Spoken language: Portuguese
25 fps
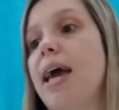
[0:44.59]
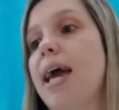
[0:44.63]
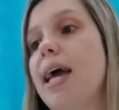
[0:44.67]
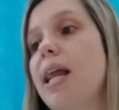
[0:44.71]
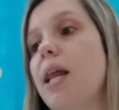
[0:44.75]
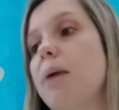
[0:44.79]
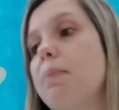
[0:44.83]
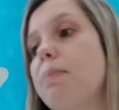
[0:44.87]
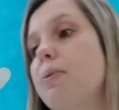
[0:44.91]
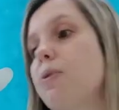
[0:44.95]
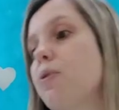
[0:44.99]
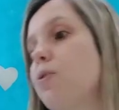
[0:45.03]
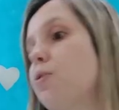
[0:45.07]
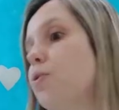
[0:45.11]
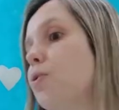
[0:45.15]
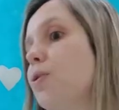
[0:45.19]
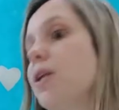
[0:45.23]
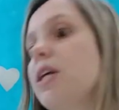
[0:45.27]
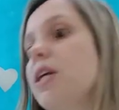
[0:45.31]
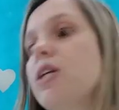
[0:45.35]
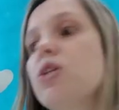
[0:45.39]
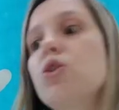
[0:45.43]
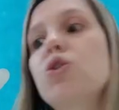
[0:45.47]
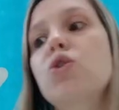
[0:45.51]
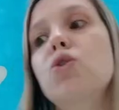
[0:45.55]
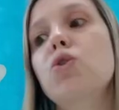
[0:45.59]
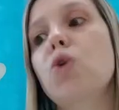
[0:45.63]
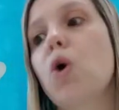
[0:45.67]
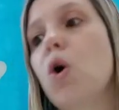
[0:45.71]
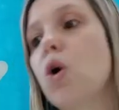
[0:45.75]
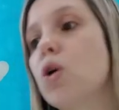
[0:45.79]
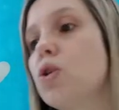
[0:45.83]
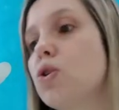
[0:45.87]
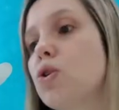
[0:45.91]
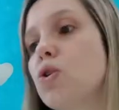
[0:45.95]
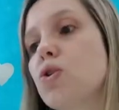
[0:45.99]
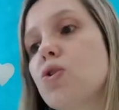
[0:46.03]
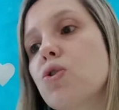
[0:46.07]
Ela procura em
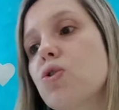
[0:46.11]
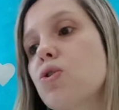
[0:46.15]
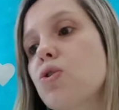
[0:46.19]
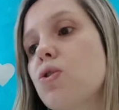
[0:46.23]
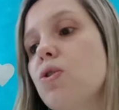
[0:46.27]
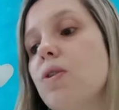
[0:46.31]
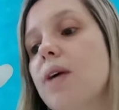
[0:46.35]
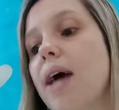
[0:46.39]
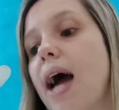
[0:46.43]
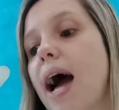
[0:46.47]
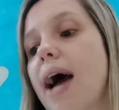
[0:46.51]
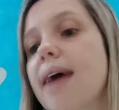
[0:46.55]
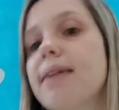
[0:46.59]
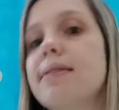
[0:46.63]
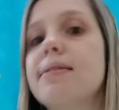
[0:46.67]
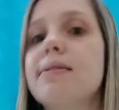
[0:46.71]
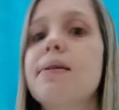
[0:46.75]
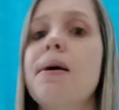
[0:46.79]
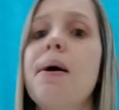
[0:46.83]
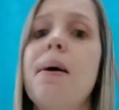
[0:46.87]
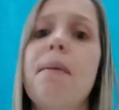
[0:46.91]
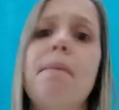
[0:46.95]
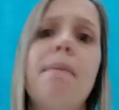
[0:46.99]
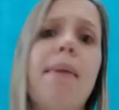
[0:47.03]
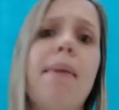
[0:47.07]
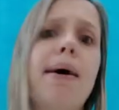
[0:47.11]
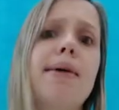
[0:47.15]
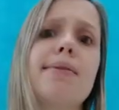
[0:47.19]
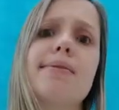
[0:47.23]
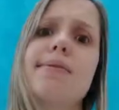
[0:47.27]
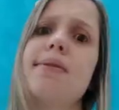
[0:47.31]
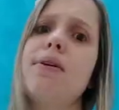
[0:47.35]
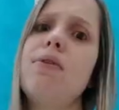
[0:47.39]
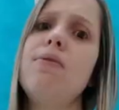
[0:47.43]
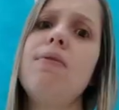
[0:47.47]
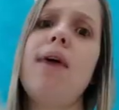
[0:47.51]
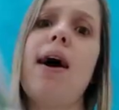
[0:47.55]
todos os lugares, mas não